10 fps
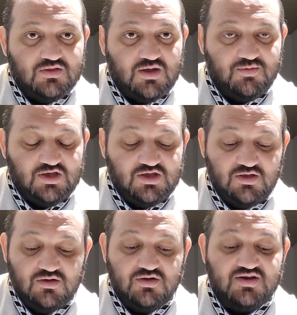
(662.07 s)
Tabii
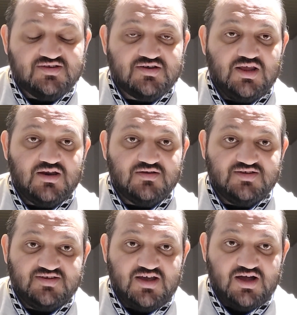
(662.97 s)
ki riskler
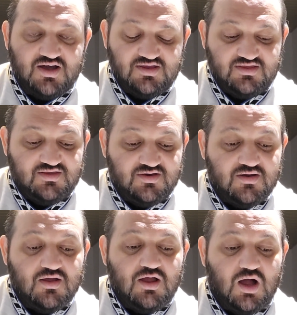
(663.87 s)
size aittir
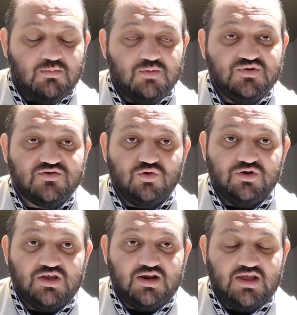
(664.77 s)
ama biz
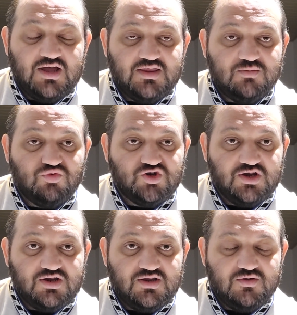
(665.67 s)
önerilerde bu
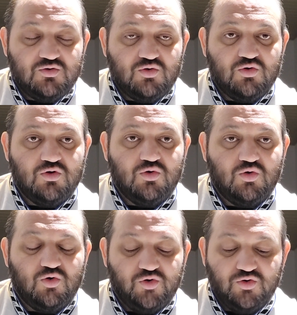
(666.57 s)
şekilde e,
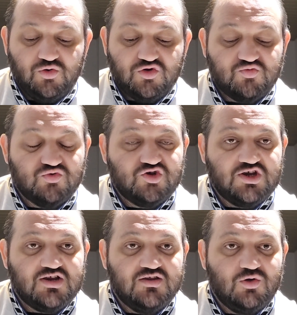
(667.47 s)
oynuyoruz, bu
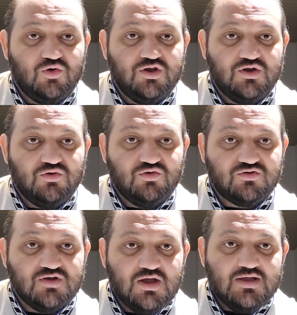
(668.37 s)
şekilde öneriyoruz.